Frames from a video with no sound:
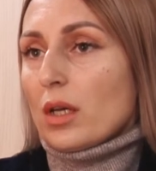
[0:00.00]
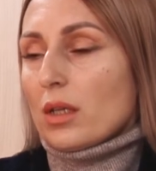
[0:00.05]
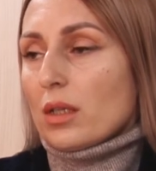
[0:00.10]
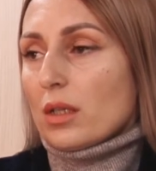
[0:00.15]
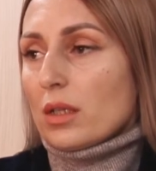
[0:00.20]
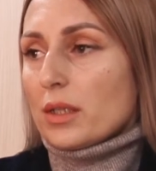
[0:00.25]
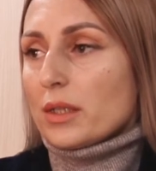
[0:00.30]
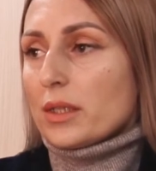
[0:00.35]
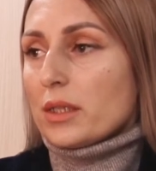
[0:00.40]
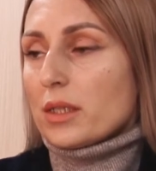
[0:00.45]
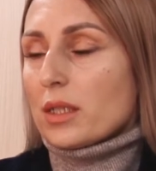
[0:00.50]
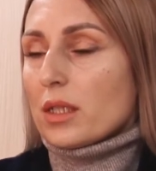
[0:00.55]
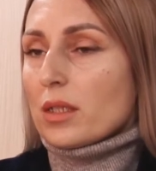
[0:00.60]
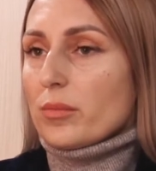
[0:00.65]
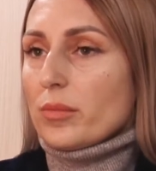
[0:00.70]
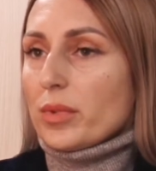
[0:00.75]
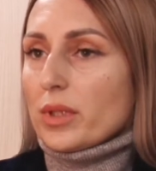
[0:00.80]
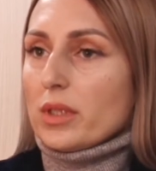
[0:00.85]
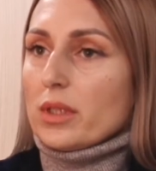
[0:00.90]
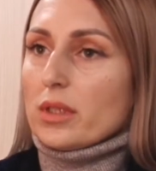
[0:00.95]
А, и
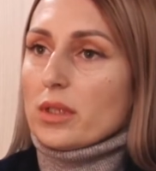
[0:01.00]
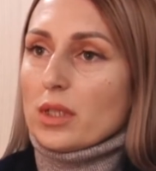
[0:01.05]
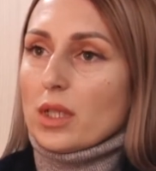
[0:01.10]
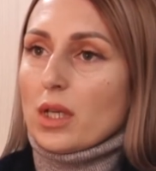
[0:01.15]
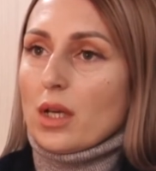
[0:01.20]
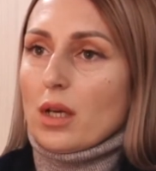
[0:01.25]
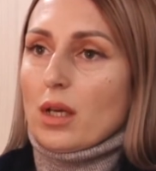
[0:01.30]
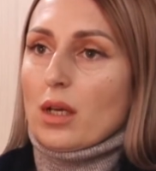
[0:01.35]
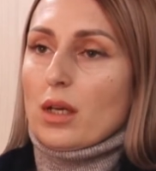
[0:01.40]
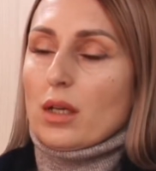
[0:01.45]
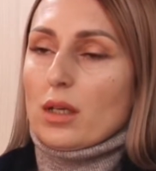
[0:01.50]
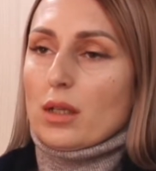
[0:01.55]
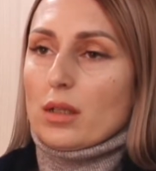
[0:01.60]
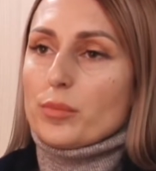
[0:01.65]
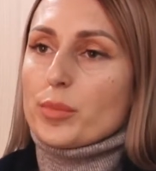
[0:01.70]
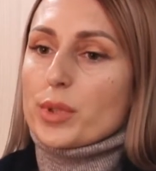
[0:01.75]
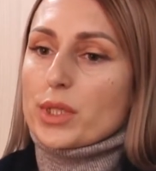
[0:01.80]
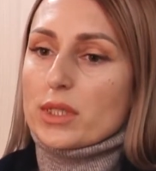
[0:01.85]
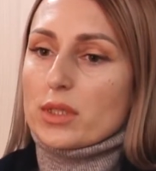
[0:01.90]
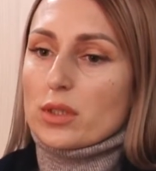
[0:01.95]
как были
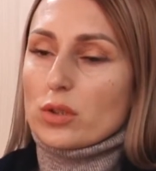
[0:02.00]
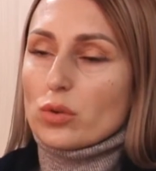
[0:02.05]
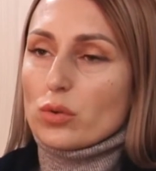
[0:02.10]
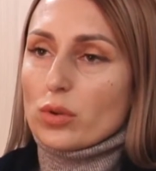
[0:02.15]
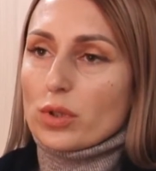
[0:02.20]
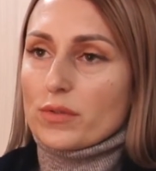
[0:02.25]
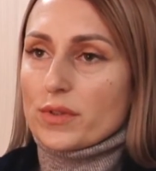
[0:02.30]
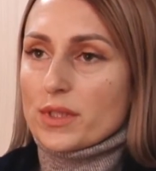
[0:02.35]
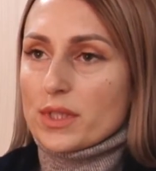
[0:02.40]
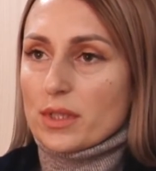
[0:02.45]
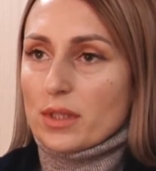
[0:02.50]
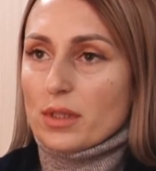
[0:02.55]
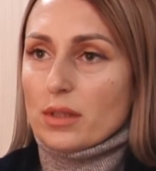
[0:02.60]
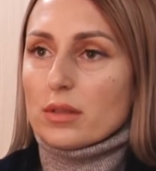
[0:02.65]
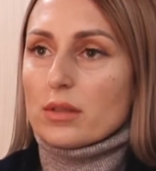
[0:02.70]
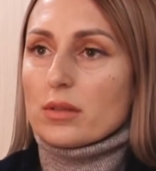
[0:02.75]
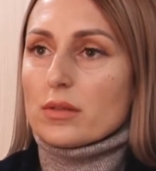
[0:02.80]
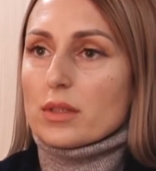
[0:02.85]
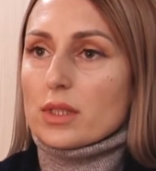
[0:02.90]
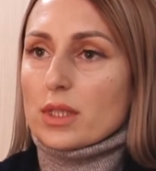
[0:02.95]
процедуры
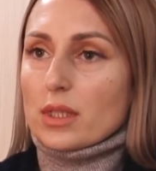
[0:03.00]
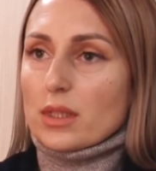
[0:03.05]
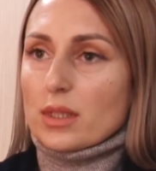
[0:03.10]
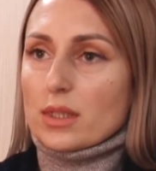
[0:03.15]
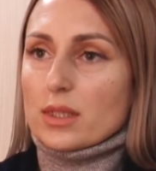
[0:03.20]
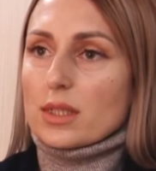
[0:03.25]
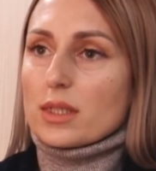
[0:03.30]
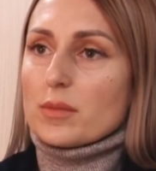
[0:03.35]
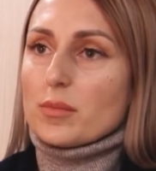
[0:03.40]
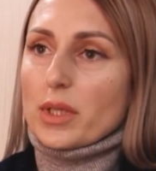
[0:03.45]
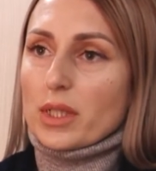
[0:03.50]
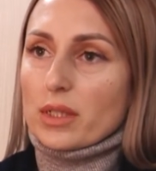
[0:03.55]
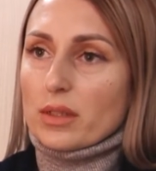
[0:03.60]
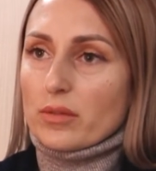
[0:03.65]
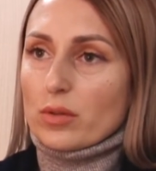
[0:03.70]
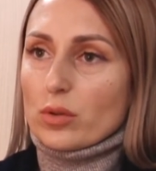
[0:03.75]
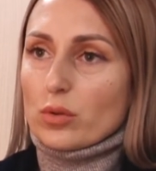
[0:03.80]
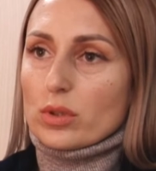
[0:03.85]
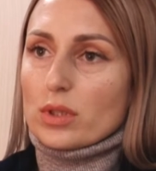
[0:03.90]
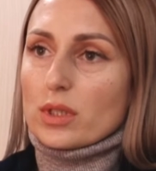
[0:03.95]
все согласно
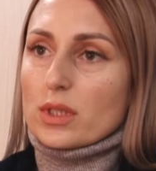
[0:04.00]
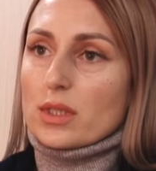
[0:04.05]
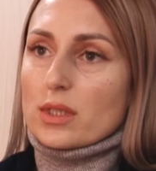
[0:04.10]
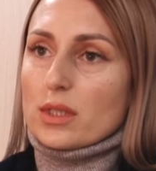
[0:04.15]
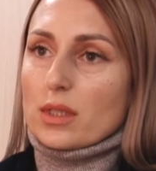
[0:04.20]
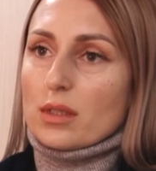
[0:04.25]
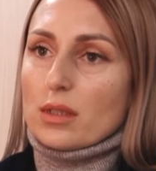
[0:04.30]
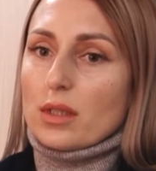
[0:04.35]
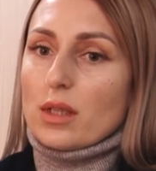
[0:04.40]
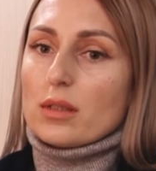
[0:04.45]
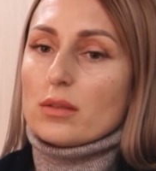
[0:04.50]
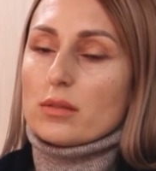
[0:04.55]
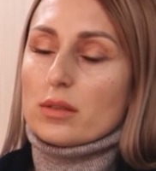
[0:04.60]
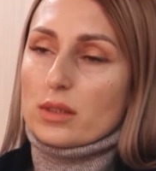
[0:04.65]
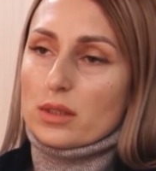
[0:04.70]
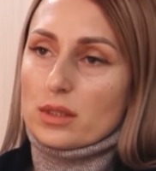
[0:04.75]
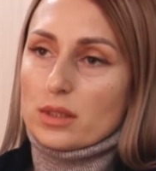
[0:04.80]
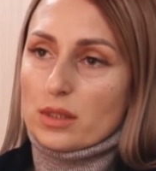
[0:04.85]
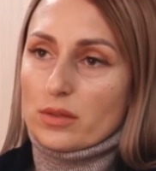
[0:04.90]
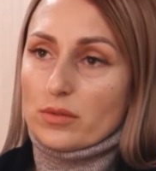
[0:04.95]
избирательного кодекса на
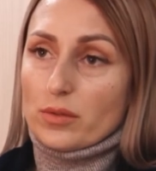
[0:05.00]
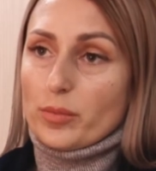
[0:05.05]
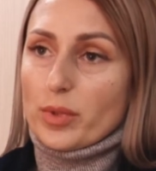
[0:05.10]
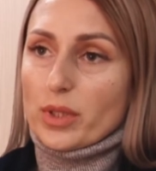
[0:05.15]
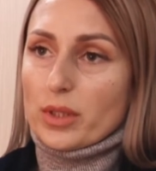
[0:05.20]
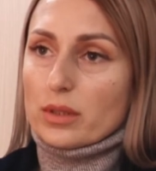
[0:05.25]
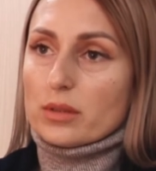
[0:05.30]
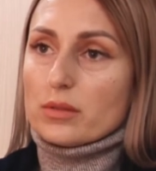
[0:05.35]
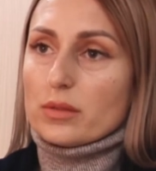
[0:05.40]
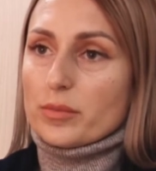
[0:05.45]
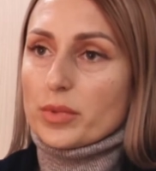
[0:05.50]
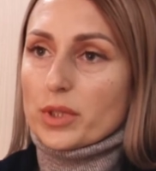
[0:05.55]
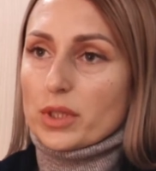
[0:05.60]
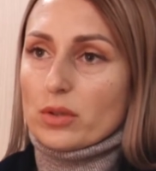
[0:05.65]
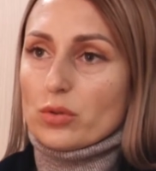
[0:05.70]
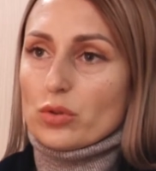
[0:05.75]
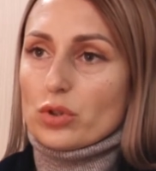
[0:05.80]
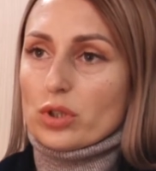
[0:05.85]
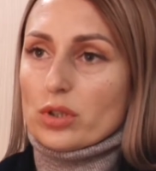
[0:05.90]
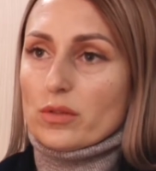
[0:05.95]
этих выборах, на
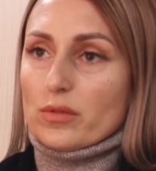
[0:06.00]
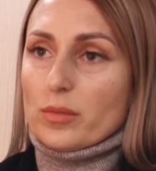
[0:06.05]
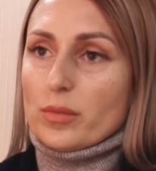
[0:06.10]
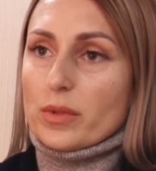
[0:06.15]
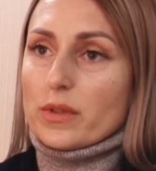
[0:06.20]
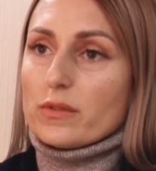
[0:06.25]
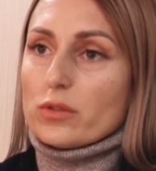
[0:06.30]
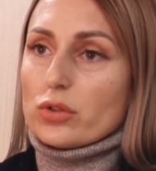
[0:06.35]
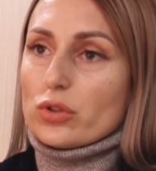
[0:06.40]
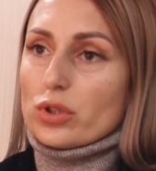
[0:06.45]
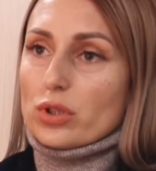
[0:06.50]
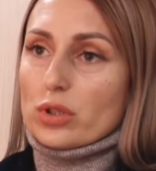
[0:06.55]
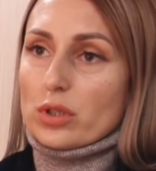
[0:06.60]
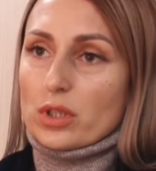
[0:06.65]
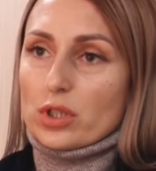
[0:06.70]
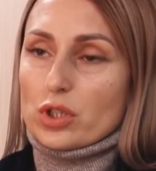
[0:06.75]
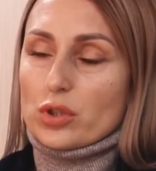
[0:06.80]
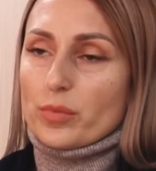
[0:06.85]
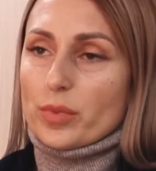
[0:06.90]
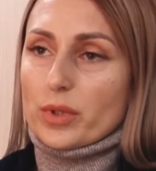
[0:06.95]
предыдущих выборах, точно
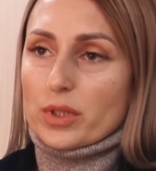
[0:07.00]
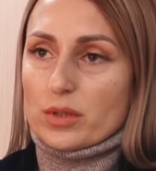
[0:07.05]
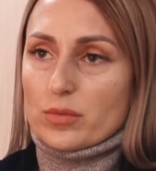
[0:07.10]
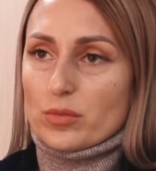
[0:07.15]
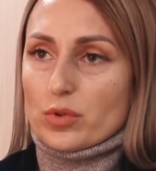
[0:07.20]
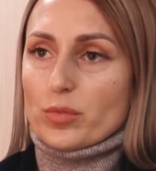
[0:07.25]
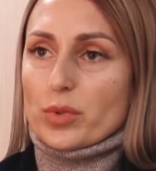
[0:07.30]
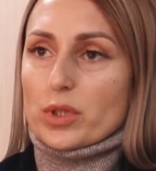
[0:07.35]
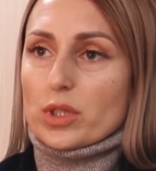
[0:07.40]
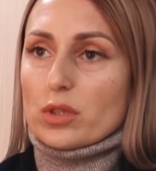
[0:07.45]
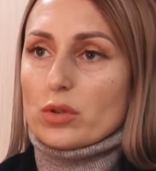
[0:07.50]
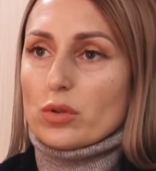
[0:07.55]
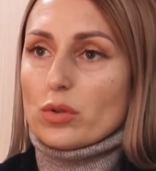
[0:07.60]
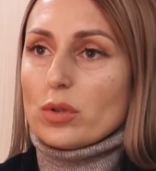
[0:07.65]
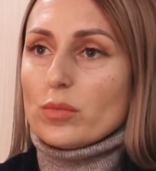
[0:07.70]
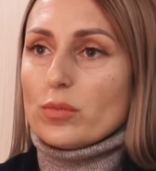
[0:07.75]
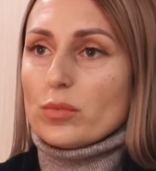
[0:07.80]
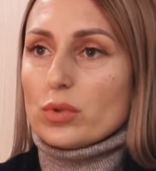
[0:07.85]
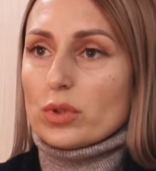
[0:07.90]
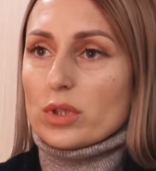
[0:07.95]
так же по этим же
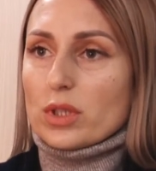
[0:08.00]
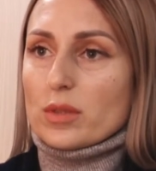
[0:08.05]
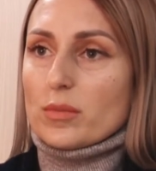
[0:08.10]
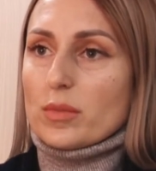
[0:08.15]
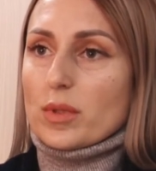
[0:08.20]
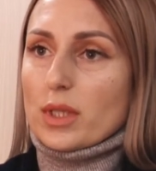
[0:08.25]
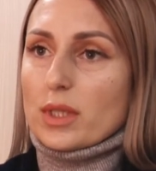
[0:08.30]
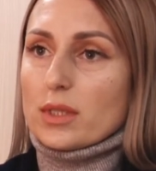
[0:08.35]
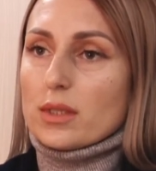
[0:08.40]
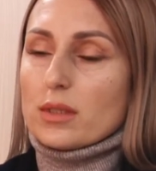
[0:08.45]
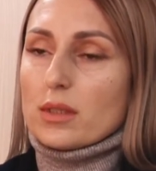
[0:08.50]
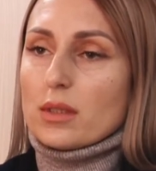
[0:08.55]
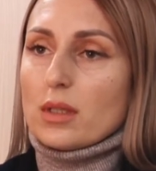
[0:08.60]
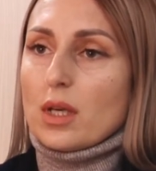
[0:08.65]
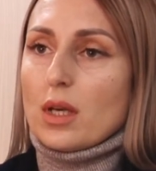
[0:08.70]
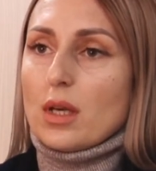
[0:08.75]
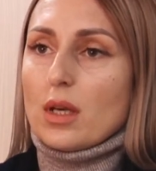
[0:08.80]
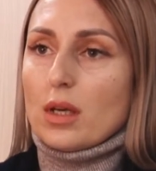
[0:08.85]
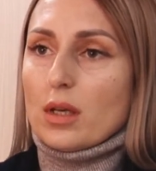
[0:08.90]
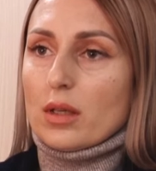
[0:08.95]
процедурам будут избираться
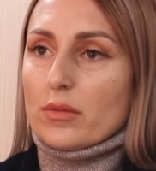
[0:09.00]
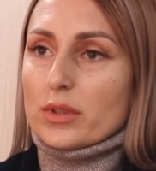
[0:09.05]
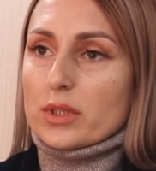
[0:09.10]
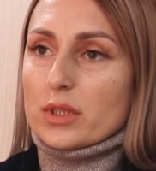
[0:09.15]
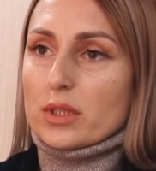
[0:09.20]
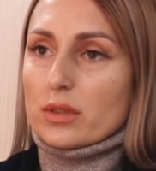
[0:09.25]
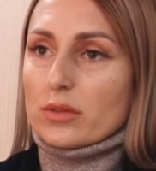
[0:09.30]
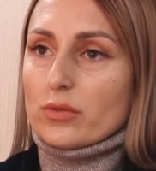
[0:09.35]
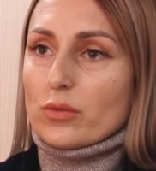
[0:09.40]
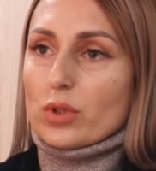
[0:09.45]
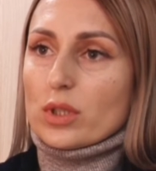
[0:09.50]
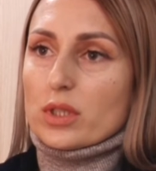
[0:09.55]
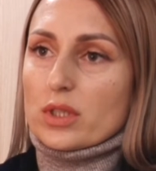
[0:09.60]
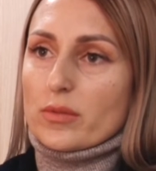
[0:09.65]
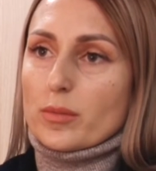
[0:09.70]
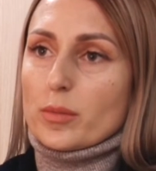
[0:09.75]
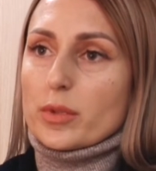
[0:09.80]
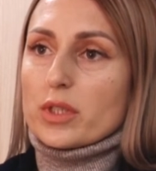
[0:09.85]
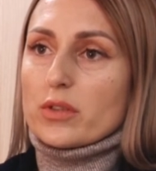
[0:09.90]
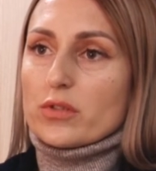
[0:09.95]
в этих двух
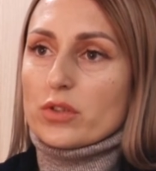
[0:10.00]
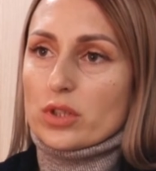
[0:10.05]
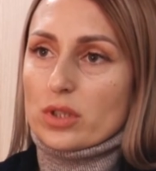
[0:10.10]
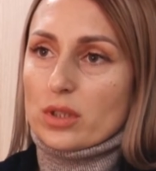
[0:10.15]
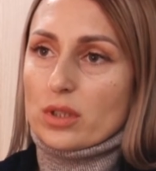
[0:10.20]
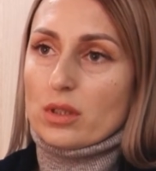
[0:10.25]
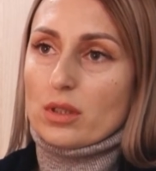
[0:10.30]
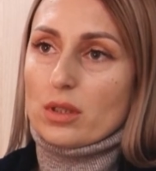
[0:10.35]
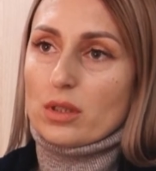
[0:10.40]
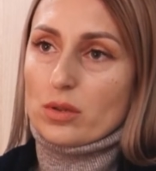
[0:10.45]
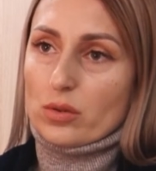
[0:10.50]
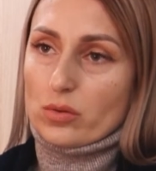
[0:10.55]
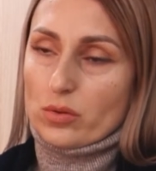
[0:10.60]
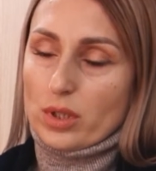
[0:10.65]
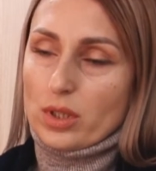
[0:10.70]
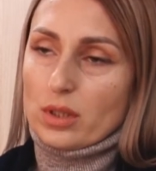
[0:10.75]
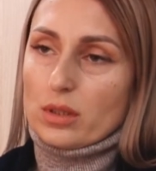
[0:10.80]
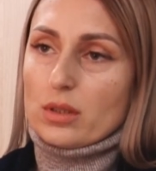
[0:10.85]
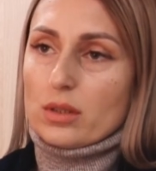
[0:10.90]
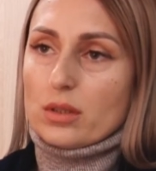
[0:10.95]
освободившихся
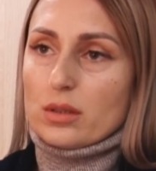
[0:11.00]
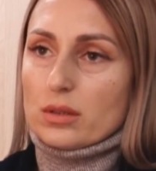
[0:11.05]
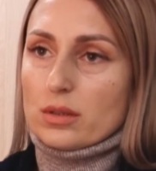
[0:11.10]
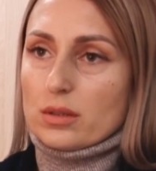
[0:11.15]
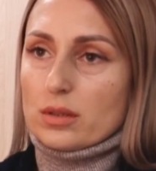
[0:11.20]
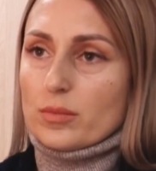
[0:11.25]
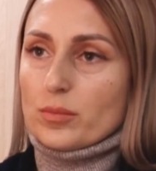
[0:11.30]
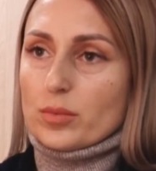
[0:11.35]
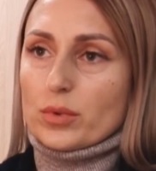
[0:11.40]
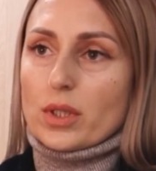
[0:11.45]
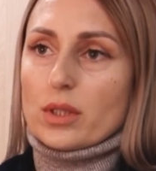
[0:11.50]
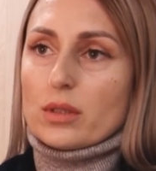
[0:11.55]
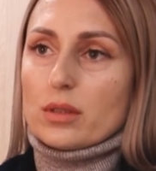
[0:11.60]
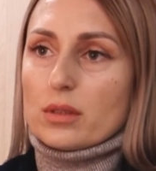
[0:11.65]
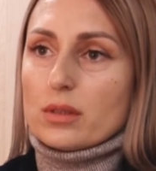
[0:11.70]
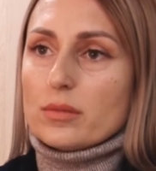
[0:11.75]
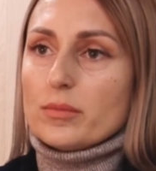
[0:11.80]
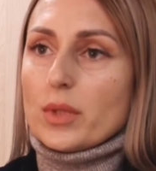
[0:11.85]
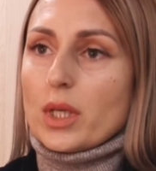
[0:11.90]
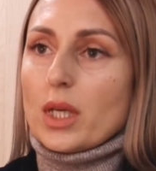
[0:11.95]
округах э, депутаты.